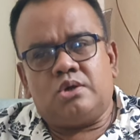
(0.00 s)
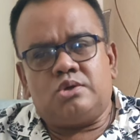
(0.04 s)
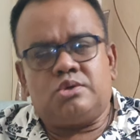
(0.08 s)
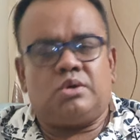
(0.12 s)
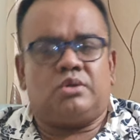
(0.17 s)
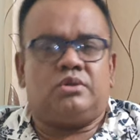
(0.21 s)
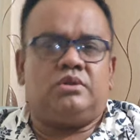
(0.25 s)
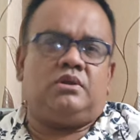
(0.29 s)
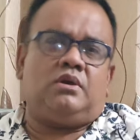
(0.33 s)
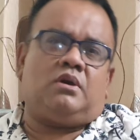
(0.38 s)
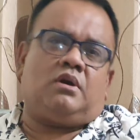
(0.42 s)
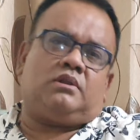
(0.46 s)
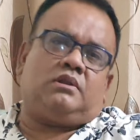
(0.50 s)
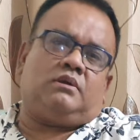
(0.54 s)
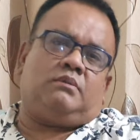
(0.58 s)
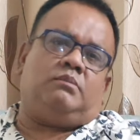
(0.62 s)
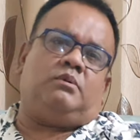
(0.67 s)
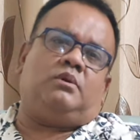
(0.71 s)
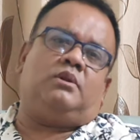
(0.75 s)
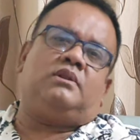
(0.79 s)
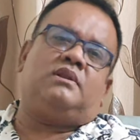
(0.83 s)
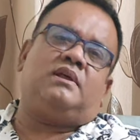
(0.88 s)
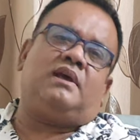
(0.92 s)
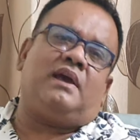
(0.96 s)
সত্যি কথা
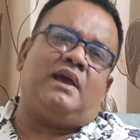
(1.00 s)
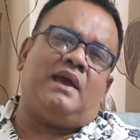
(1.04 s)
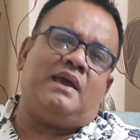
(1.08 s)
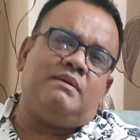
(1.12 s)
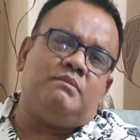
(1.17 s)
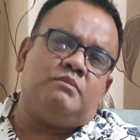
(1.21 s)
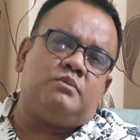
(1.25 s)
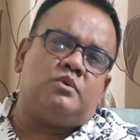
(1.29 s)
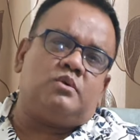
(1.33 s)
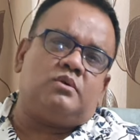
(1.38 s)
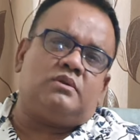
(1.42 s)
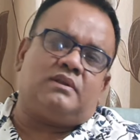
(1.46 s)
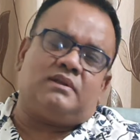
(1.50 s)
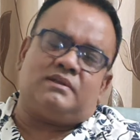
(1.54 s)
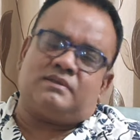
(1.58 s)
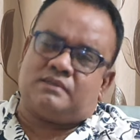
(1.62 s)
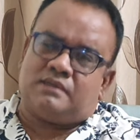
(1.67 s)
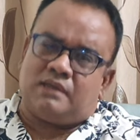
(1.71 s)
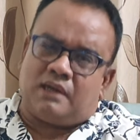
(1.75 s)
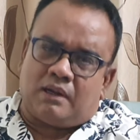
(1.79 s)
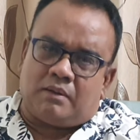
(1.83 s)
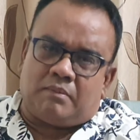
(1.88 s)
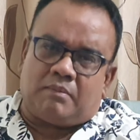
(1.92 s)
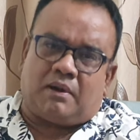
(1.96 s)
বলতে এই মুহূর্তে
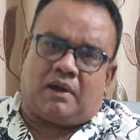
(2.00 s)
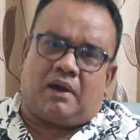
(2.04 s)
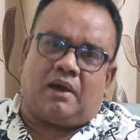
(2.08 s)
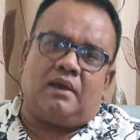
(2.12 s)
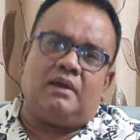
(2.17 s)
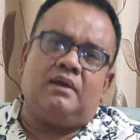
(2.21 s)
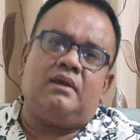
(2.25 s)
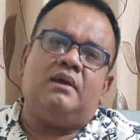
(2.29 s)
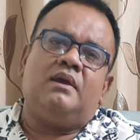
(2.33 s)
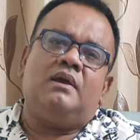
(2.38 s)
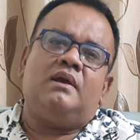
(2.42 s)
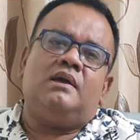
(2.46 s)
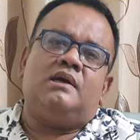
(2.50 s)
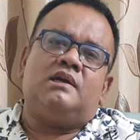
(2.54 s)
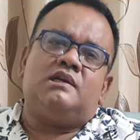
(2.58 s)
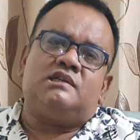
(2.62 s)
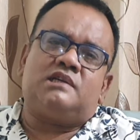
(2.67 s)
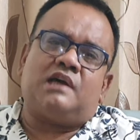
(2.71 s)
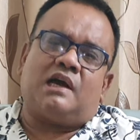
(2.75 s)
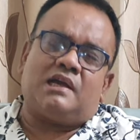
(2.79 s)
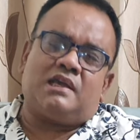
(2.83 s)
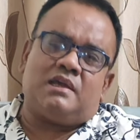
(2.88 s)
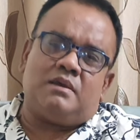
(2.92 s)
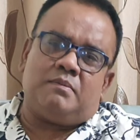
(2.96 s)
সিনেমায়
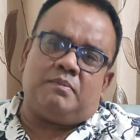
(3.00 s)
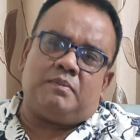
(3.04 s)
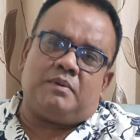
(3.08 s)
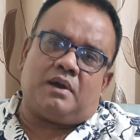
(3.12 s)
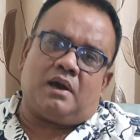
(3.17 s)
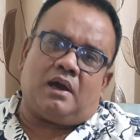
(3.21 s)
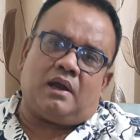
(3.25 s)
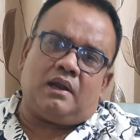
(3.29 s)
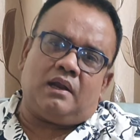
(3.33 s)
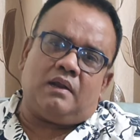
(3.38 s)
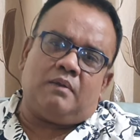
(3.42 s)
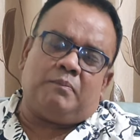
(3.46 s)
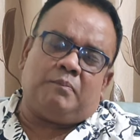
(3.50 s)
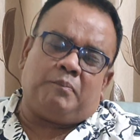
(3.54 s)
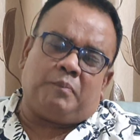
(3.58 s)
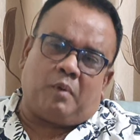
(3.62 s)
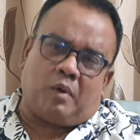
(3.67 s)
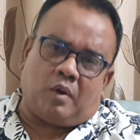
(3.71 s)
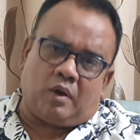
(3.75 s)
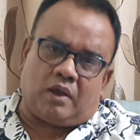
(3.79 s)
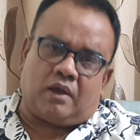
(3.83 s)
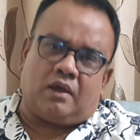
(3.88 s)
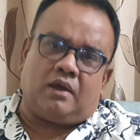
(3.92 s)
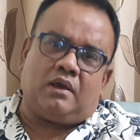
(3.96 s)
শাকিব খানের
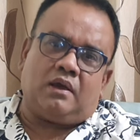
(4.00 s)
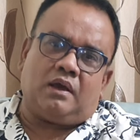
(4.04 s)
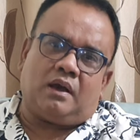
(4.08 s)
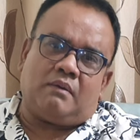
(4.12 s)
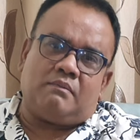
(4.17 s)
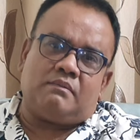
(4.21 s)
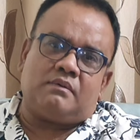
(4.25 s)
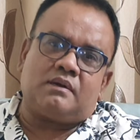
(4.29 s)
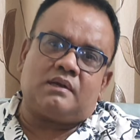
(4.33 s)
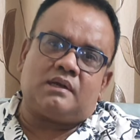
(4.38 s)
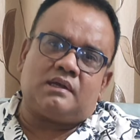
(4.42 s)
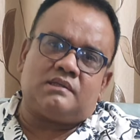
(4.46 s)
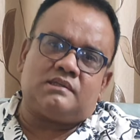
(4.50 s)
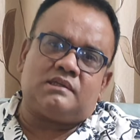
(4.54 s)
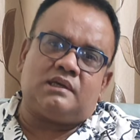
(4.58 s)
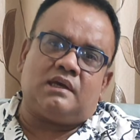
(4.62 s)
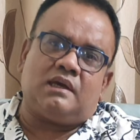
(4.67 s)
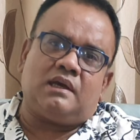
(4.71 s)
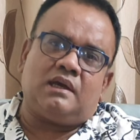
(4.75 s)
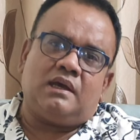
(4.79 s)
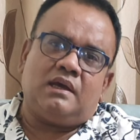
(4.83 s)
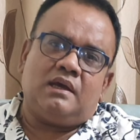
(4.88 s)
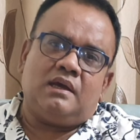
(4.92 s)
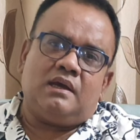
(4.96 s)
পরে আমার কাছে
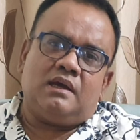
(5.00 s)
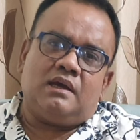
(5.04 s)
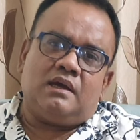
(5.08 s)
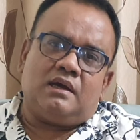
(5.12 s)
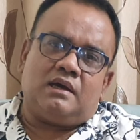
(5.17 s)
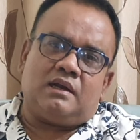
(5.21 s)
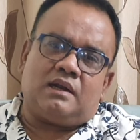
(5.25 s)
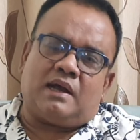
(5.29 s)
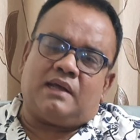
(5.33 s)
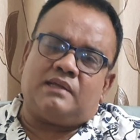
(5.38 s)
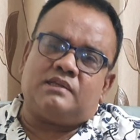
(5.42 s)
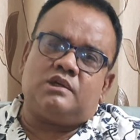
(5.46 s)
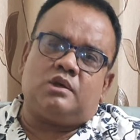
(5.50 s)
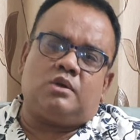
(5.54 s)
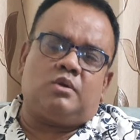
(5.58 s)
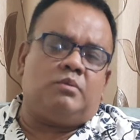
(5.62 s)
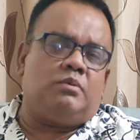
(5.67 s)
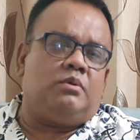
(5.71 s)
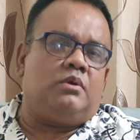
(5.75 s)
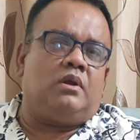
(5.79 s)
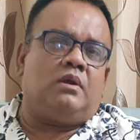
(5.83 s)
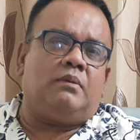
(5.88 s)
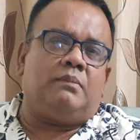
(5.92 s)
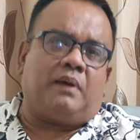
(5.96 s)
রাজের
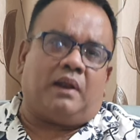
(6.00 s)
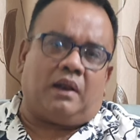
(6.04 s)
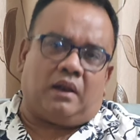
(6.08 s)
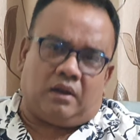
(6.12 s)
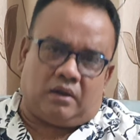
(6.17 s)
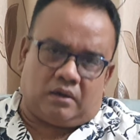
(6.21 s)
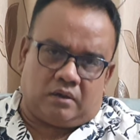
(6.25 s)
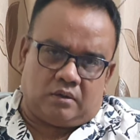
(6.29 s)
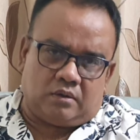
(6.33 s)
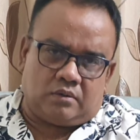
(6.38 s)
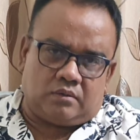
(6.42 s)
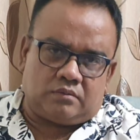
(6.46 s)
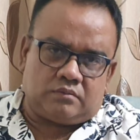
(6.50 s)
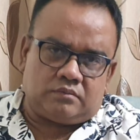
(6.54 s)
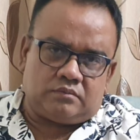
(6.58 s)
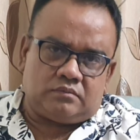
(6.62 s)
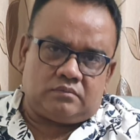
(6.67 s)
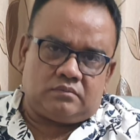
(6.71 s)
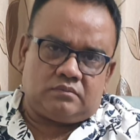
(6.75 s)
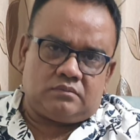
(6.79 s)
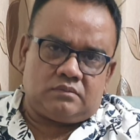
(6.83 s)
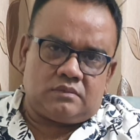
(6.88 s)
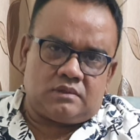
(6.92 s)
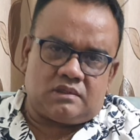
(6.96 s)
অভিনয় ভালো লাগলো
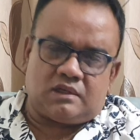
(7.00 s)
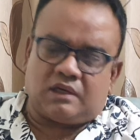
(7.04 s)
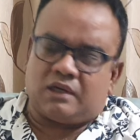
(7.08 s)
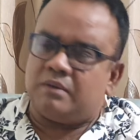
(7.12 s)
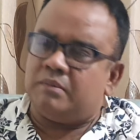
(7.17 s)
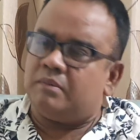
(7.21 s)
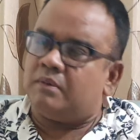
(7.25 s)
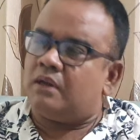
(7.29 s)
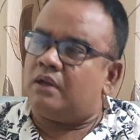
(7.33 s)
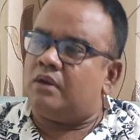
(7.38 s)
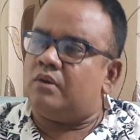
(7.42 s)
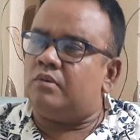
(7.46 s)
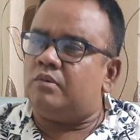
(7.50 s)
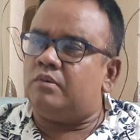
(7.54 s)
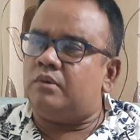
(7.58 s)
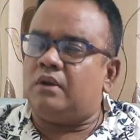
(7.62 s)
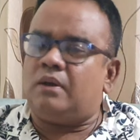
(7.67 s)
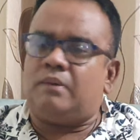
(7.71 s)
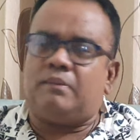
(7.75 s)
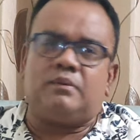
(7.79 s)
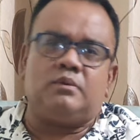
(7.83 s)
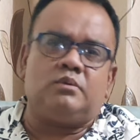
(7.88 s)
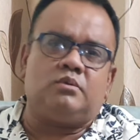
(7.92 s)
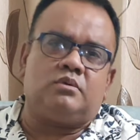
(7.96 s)
শাকিব খানের
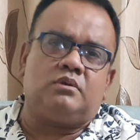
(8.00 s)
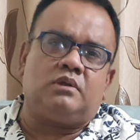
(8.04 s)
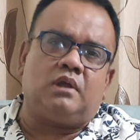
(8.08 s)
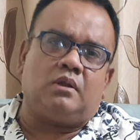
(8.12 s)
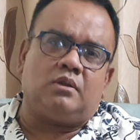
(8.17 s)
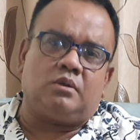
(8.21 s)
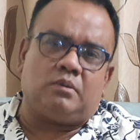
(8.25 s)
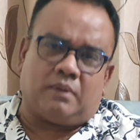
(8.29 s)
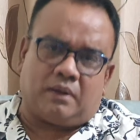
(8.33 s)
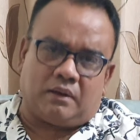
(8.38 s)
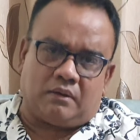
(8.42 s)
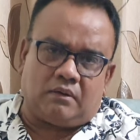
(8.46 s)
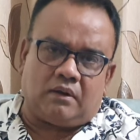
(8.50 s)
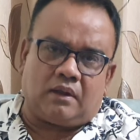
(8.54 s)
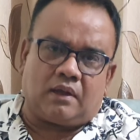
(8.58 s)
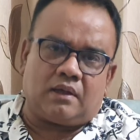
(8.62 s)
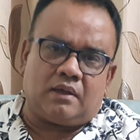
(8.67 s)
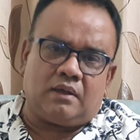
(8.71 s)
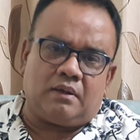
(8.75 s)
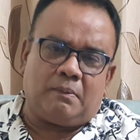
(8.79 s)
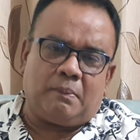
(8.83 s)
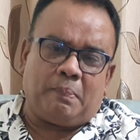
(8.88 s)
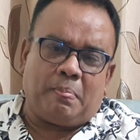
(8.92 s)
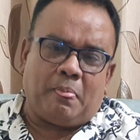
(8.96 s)
অভিনয় আমার দুর্দান্ত ভালো
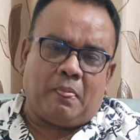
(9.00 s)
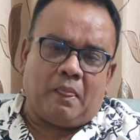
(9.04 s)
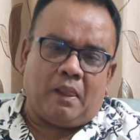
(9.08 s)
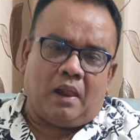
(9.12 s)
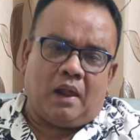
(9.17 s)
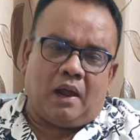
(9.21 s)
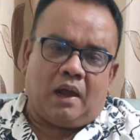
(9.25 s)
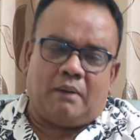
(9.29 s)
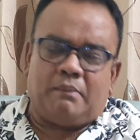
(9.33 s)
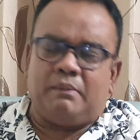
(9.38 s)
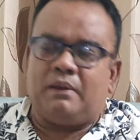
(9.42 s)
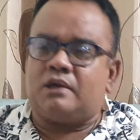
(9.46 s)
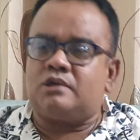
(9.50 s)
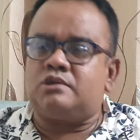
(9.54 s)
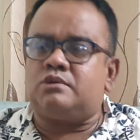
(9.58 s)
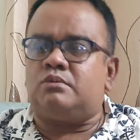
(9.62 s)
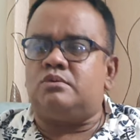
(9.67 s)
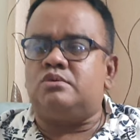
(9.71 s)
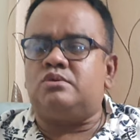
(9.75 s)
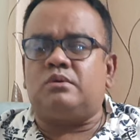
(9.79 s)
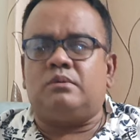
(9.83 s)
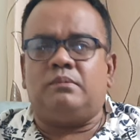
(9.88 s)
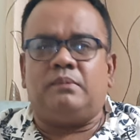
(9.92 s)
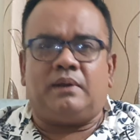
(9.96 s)
লাগে আমি
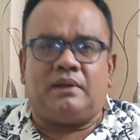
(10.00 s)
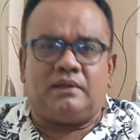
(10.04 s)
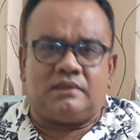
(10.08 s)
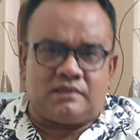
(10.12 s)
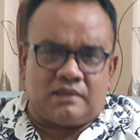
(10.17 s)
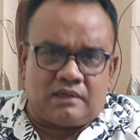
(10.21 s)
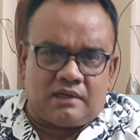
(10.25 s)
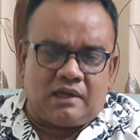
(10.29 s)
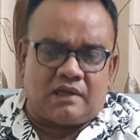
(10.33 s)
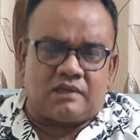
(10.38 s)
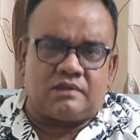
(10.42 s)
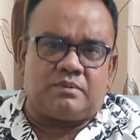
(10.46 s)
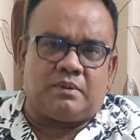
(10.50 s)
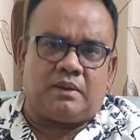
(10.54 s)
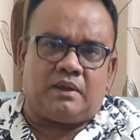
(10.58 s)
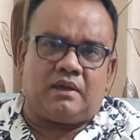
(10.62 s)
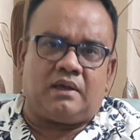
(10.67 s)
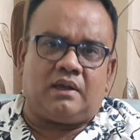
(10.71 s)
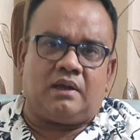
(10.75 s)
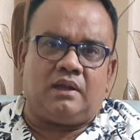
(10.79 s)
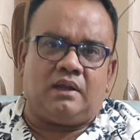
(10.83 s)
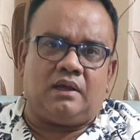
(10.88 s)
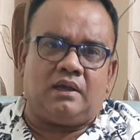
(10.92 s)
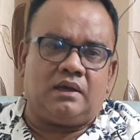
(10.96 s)
সময় ছবি বানিয়েছি রিয়াজ
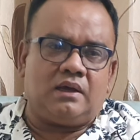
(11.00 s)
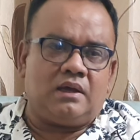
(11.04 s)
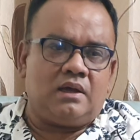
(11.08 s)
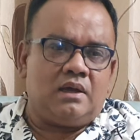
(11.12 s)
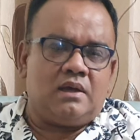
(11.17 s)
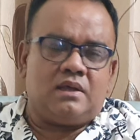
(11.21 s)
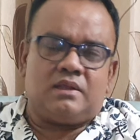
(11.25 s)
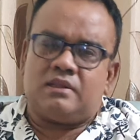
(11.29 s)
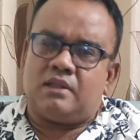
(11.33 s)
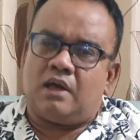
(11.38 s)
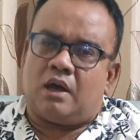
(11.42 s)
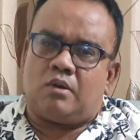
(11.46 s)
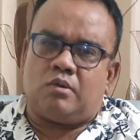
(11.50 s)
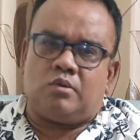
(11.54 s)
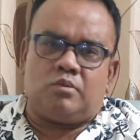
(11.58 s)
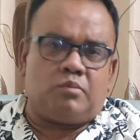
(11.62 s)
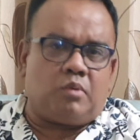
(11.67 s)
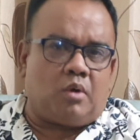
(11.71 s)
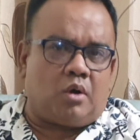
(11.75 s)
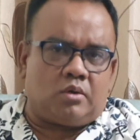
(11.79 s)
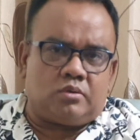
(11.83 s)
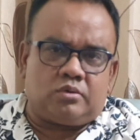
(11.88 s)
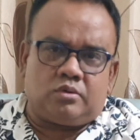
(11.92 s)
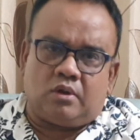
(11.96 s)
ভাইকে নিয়ে দারুণ
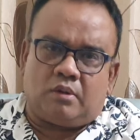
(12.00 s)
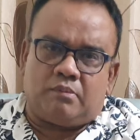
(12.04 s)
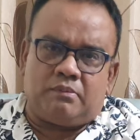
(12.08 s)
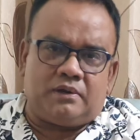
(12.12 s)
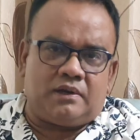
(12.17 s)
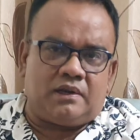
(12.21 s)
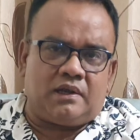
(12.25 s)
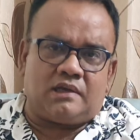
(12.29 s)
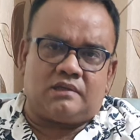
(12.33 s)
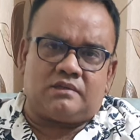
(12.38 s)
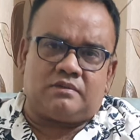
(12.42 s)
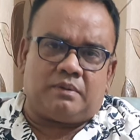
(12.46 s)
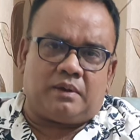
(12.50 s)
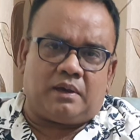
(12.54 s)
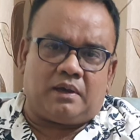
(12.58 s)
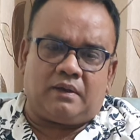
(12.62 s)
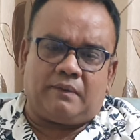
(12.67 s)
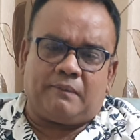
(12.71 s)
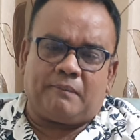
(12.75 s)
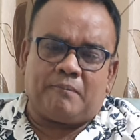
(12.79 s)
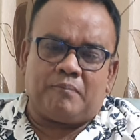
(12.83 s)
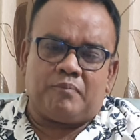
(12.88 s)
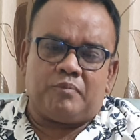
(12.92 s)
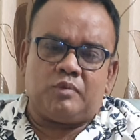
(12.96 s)
ভক্ত আমি রিয়াজ
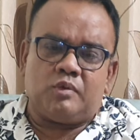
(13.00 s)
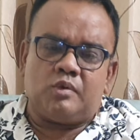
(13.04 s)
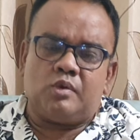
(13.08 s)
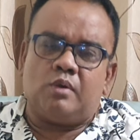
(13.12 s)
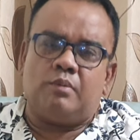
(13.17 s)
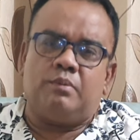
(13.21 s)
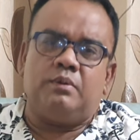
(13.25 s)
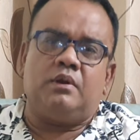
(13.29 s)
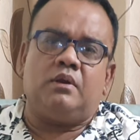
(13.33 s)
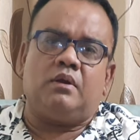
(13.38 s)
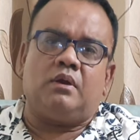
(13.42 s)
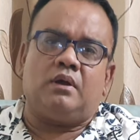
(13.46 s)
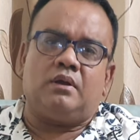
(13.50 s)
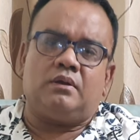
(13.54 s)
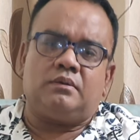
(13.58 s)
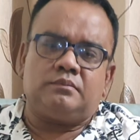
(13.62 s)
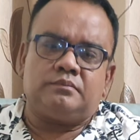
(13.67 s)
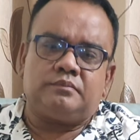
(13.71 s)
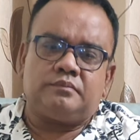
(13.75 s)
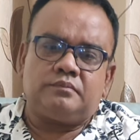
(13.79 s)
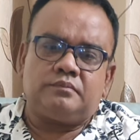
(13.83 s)
ভাইয়ের অভিনয়ের